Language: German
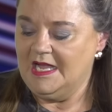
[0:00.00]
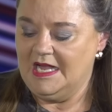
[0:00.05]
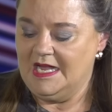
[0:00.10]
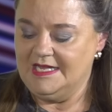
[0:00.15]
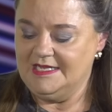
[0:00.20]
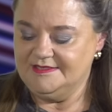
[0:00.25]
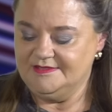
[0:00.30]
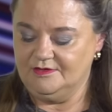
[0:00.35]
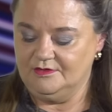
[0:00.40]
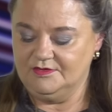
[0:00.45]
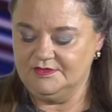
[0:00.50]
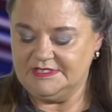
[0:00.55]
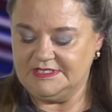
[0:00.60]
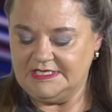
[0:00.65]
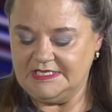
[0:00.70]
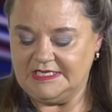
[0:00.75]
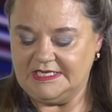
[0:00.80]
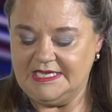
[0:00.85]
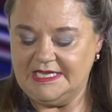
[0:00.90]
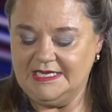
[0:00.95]
Also
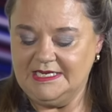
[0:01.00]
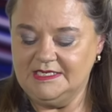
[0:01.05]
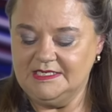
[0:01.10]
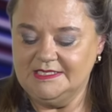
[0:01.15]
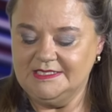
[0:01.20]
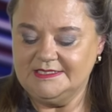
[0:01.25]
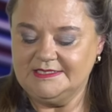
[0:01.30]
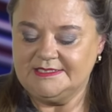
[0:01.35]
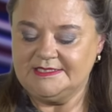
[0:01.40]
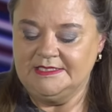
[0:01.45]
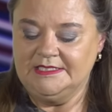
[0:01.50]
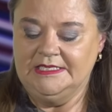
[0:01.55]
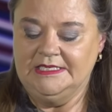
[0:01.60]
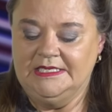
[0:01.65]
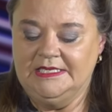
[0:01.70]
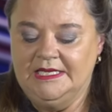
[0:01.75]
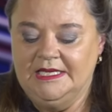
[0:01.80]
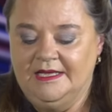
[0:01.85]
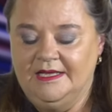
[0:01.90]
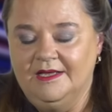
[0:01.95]
unsere Regel ist,
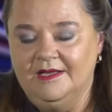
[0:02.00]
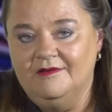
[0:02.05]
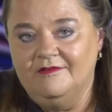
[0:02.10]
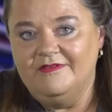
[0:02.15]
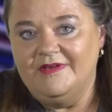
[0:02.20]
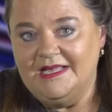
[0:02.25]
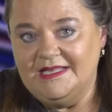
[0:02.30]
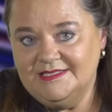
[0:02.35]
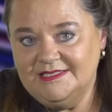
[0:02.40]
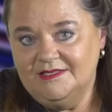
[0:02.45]
wenn